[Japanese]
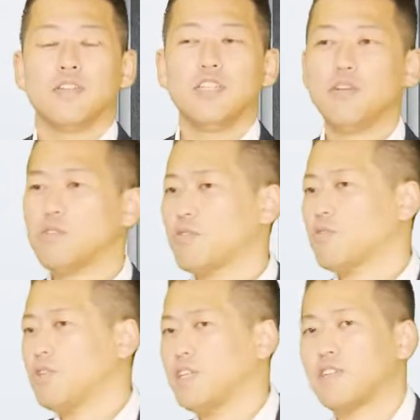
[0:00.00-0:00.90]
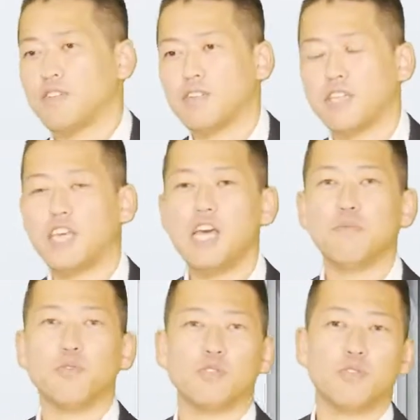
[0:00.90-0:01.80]
家の外に出たくなくて
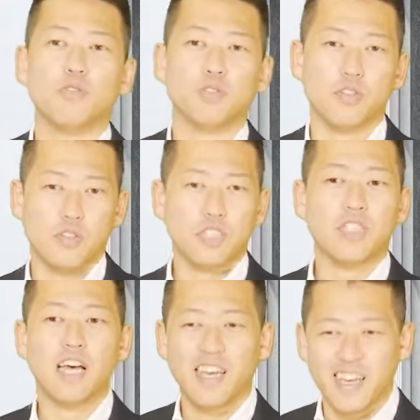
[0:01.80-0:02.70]
ゲームをすごくして、